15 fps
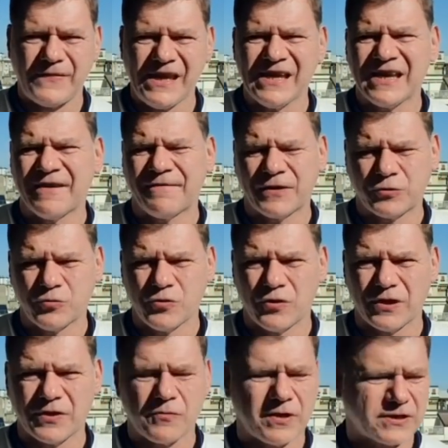che ha fatto un
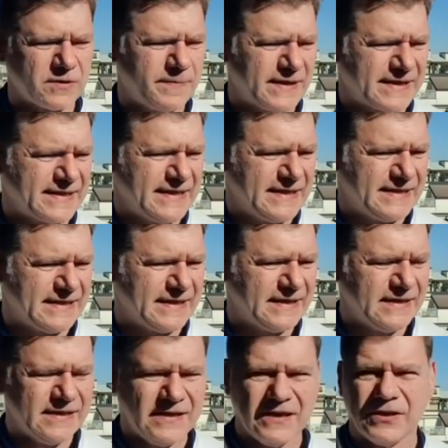gol in quattro partite,
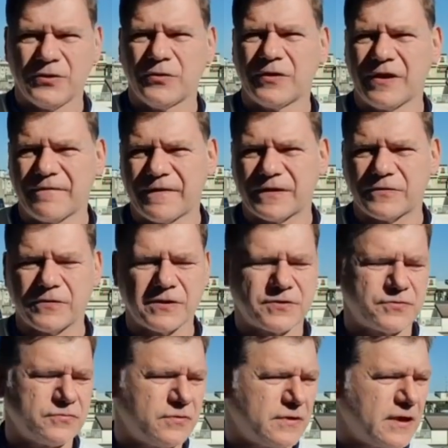non ne ha fatto
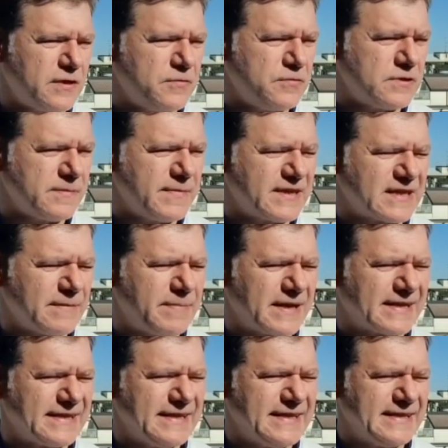nessuno nelle ultime tre
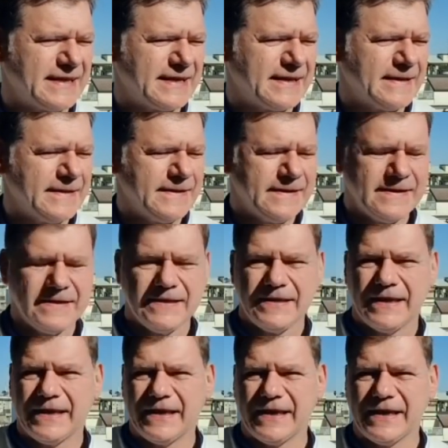partite,
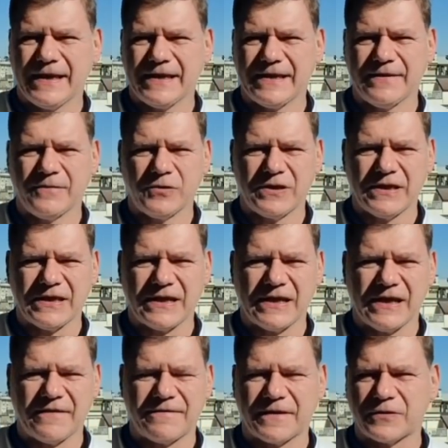e devo
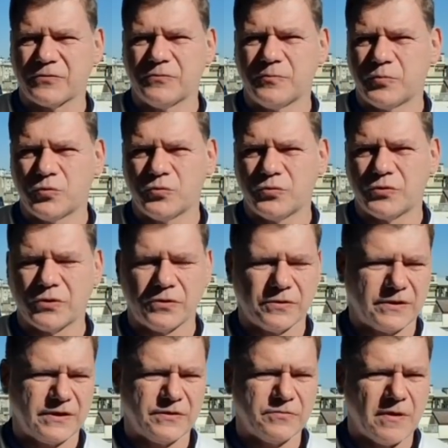dire ha fatto un
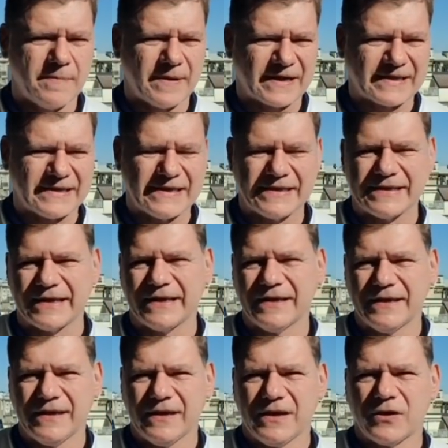punto in due
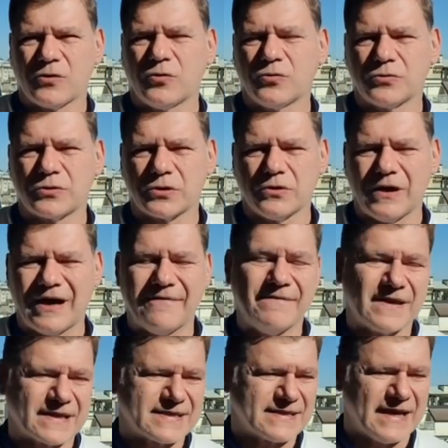partite contro
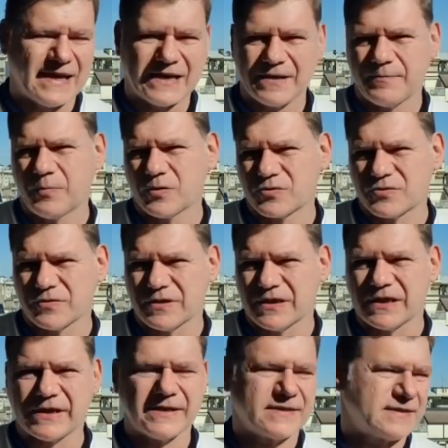avversari, posso
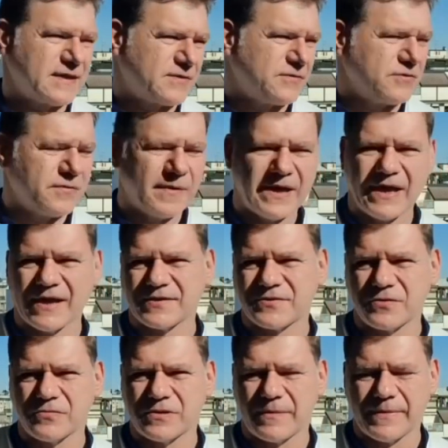dire, secondo me
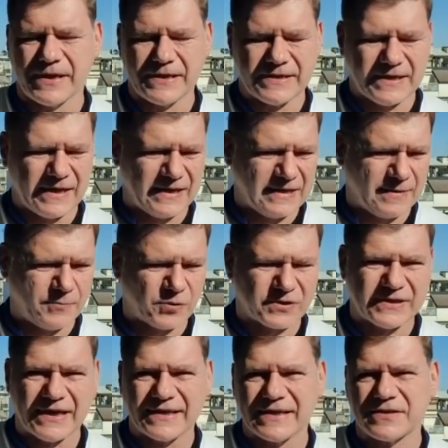assolutamente alla
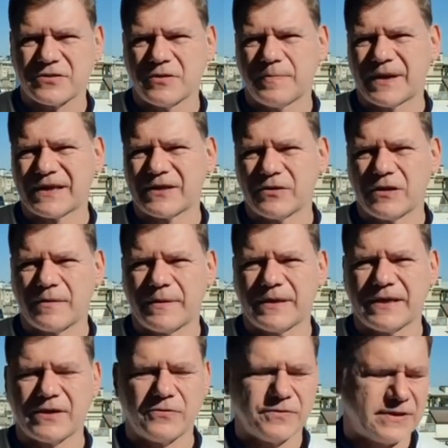portata. Sono
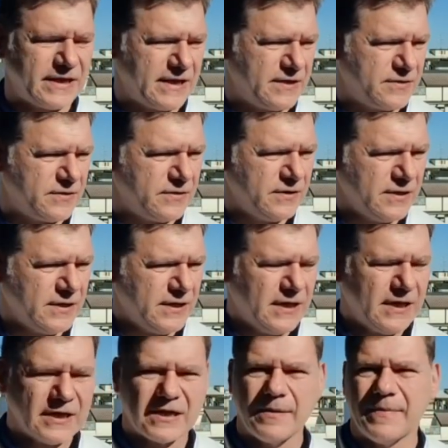particolarmente contento
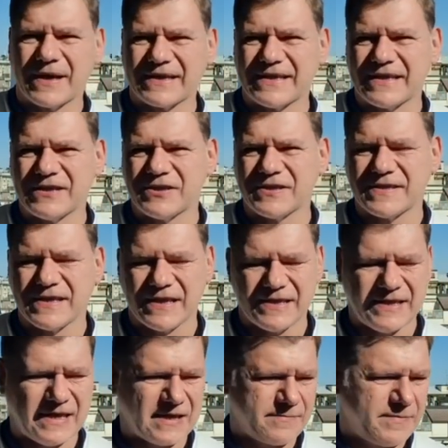che martedì ci sia il
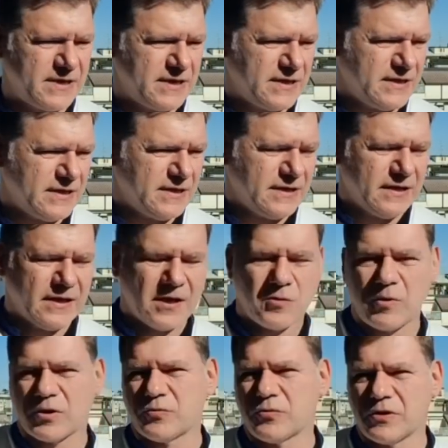derby.
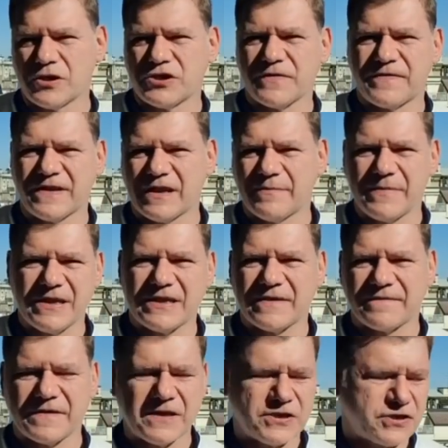Qualcuno dice
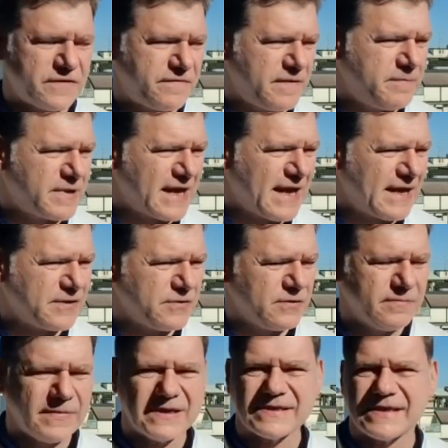finalmente finisce febbraio,
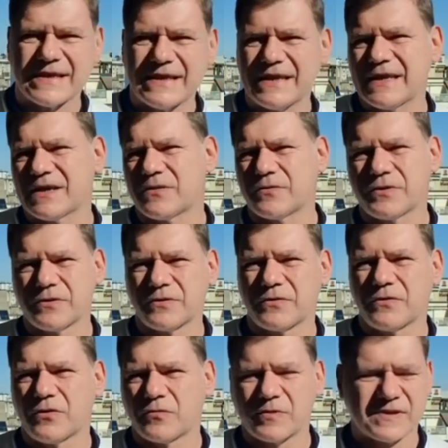il mese nero, io
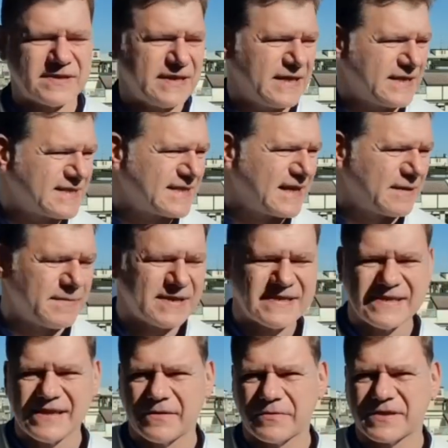non ho queste
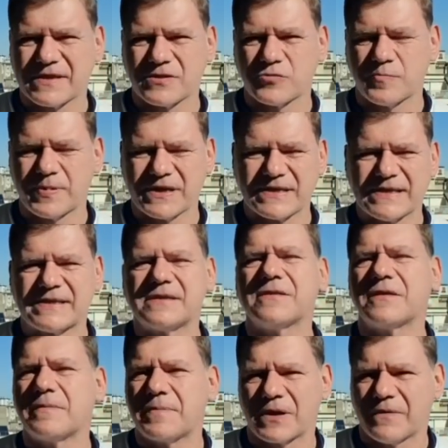scaramanzie, queste
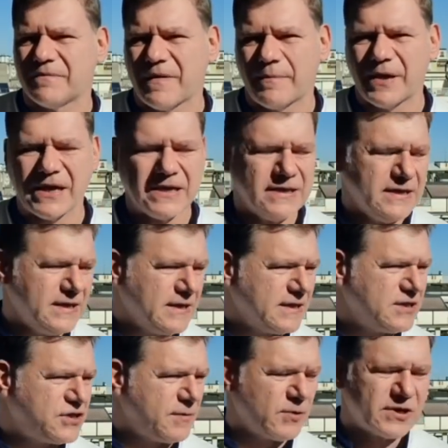superstizioni, però vabbè,
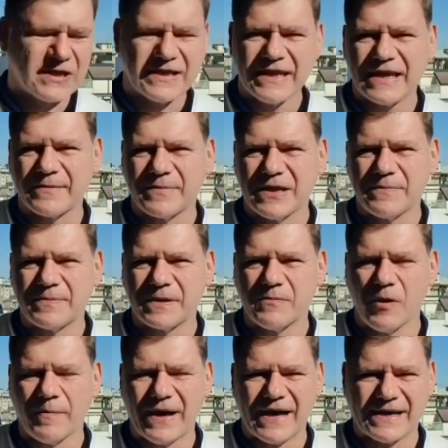diciamo che il derby è il
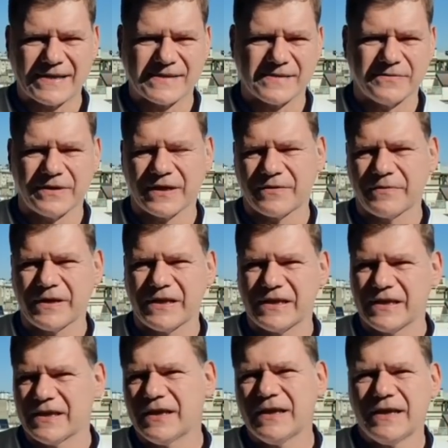primo marzo e
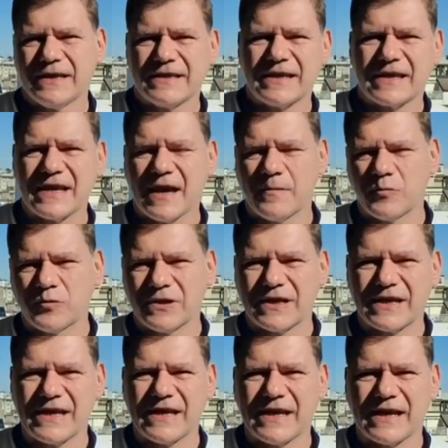quindi tiriamo una
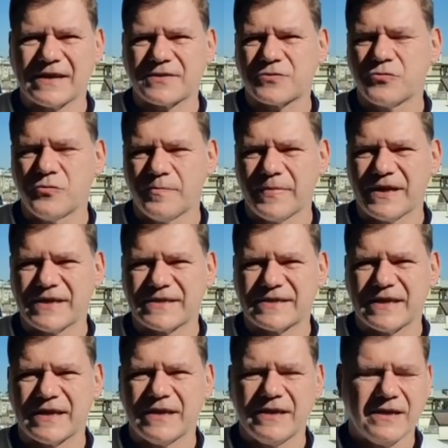riga su un
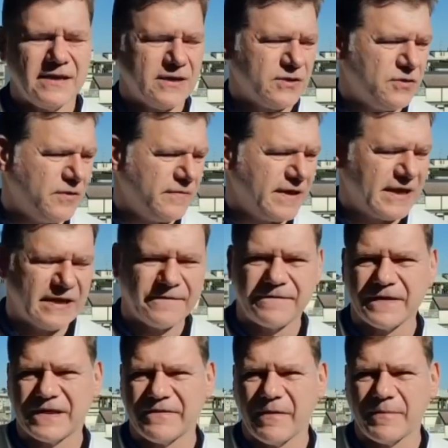mese dove
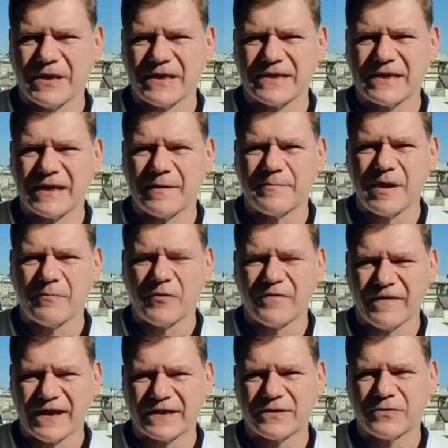effettivamente abbiamo
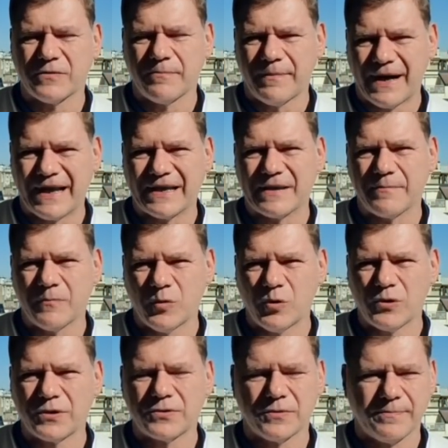fatto male,
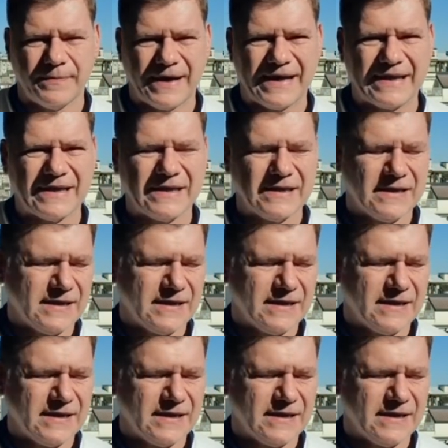molto male.